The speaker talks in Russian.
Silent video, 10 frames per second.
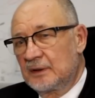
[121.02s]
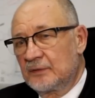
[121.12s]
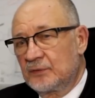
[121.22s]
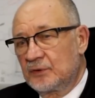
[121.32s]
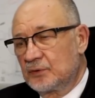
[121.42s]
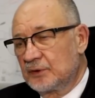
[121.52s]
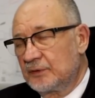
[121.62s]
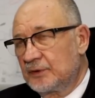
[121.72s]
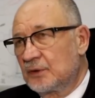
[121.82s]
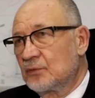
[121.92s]
это все еще
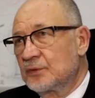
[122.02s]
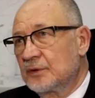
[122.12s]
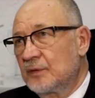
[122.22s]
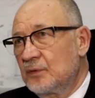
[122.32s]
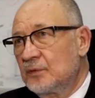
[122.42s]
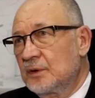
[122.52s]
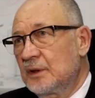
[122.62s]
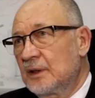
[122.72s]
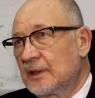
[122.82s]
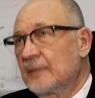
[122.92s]
зависит от курса валют
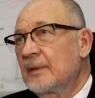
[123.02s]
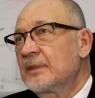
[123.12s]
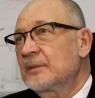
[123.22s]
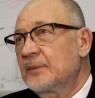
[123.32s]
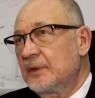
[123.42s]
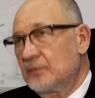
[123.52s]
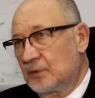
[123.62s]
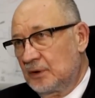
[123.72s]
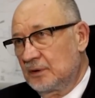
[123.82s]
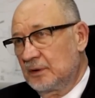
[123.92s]
на момент
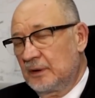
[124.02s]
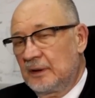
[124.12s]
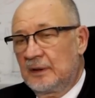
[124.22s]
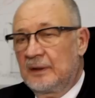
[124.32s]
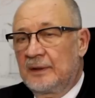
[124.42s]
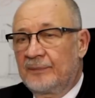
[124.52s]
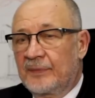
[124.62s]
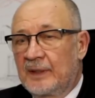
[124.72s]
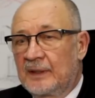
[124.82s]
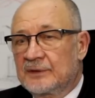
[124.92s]
перевода
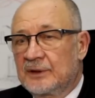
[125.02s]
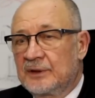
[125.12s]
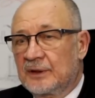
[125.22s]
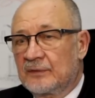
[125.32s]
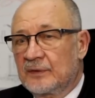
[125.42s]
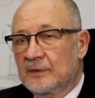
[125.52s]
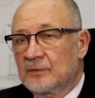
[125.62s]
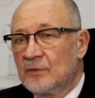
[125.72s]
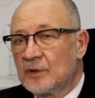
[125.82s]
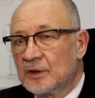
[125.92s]
акционеров,
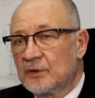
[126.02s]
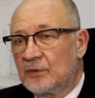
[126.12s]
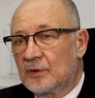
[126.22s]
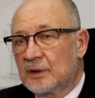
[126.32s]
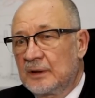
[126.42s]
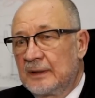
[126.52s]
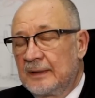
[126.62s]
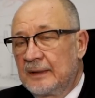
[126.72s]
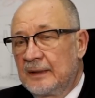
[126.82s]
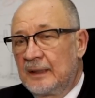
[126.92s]
ну около трех.
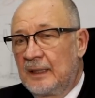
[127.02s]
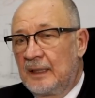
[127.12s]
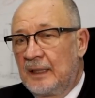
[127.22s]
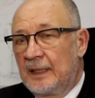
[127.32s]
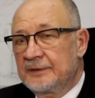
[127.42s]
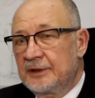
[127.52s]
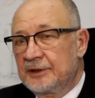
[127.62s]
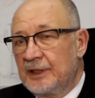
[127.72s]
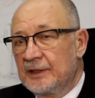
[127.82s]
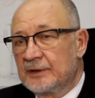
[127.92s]
А
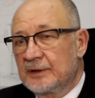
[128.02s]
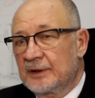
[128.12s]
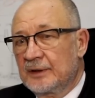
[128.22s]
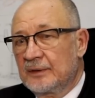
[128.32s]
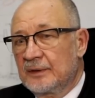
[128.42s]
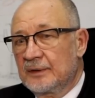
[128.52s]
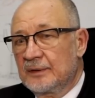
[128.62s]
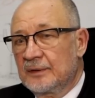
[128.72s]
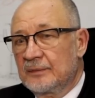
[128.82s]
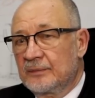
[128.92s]
сейчас
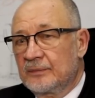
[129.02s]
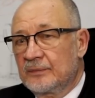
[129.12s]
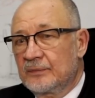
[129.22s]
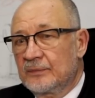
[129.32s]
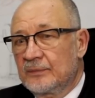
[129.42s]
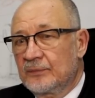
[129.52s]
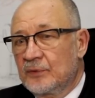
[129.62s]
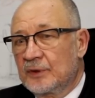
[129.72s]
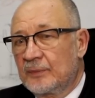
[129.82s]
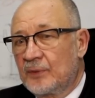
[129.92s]
э,
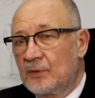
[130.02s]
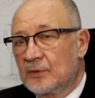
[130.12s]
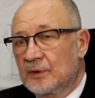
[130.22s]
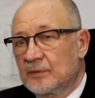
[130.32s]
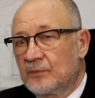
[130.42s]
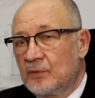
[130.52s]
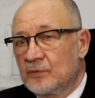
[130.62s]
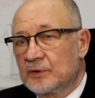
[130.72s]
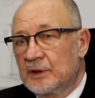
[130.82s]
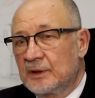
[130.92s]
будет определенный
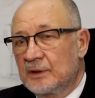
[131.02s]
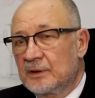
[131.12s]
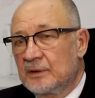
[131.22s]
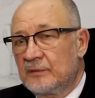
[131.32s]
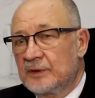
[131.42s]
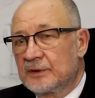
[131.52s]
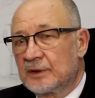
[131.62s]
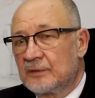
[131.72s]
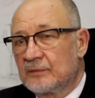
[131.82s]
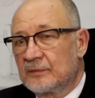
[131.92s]
бонус дан
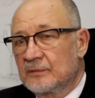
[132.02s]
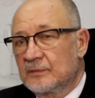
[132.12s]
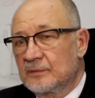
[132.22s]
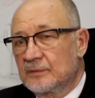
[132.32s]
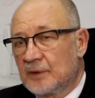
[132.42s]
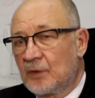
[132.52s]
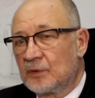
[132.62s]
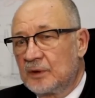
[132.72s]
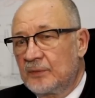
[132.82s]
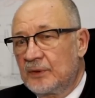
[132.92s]
инвесторам в
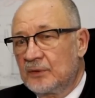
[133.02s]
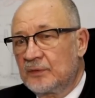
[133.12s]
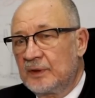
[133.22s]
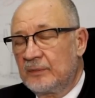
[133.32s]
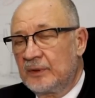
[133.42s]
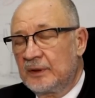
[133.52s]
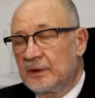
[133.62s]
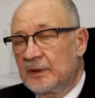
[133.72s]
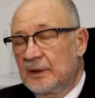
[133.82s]
короткий период времени.